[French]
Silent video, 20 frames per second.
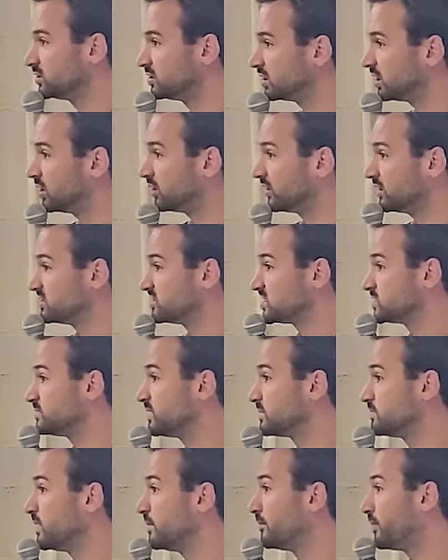Alors, ils
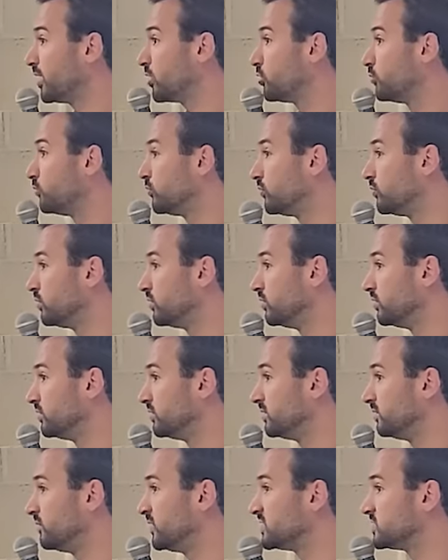expliquent même pas comment euh,
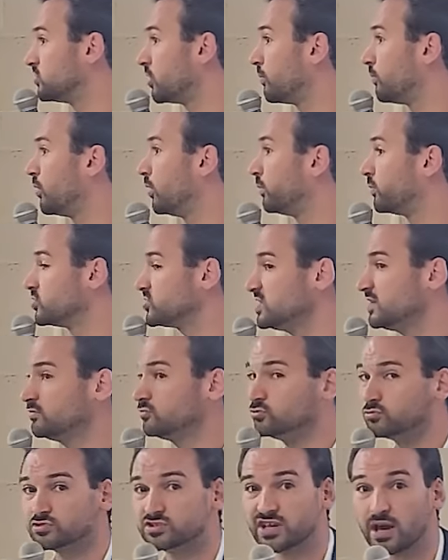ils fixent leurs propres
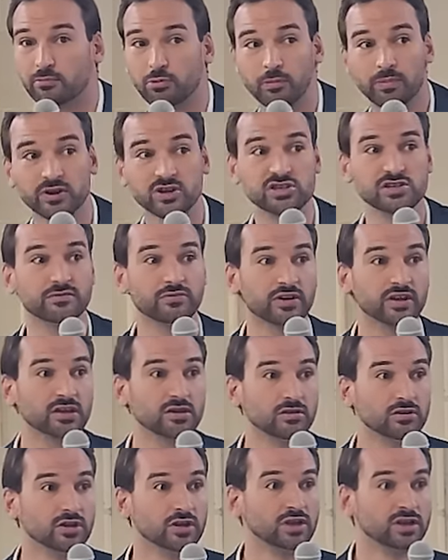chiffres. Nous, on sait à peu près chiffrer
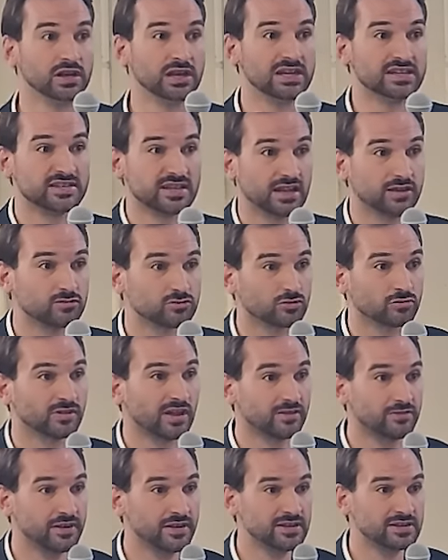euh, les annonces qu'on
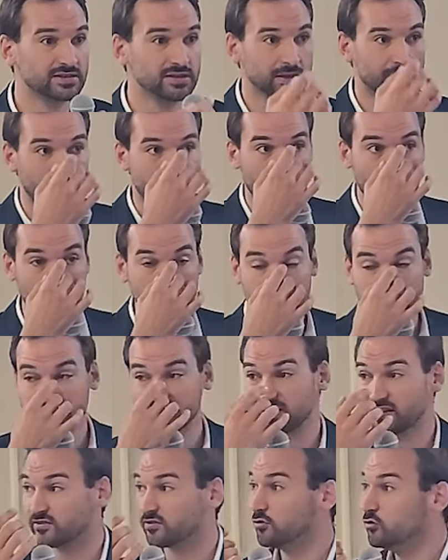a faites, mais ils
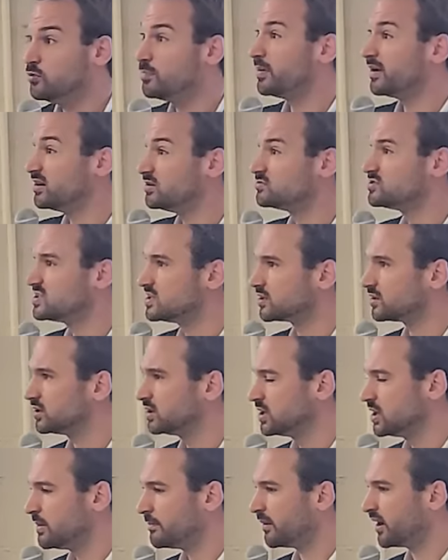savent eux pas le dire.
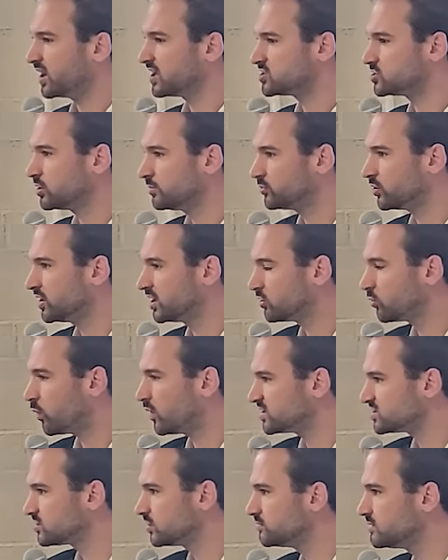Par exemple, dans les
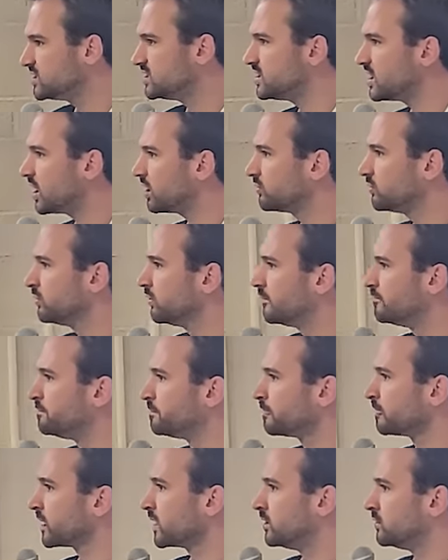300 milliards de
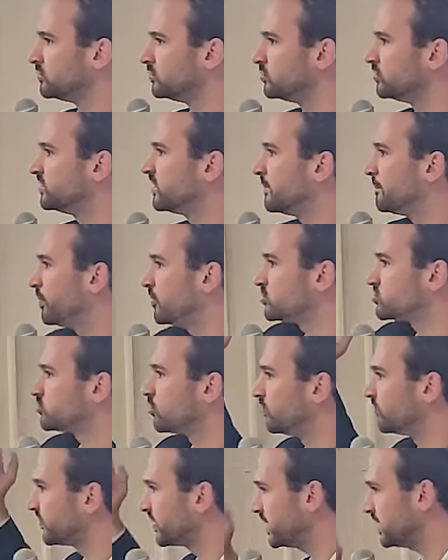dépenses
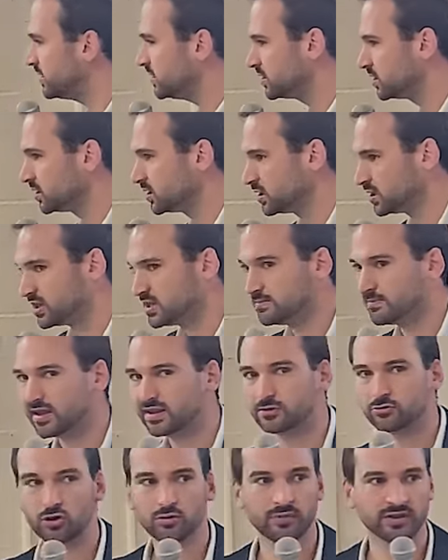qu'on ferait, ils
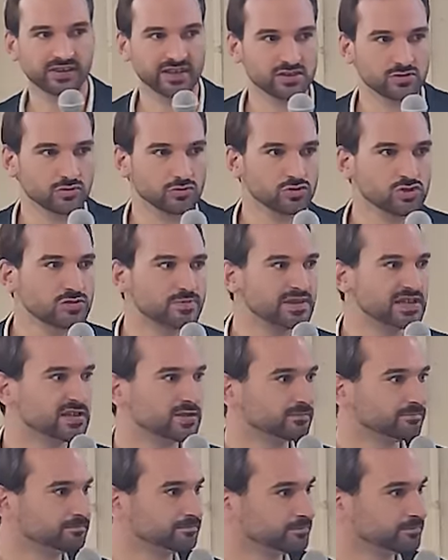mettent l'augmentation du SMIC.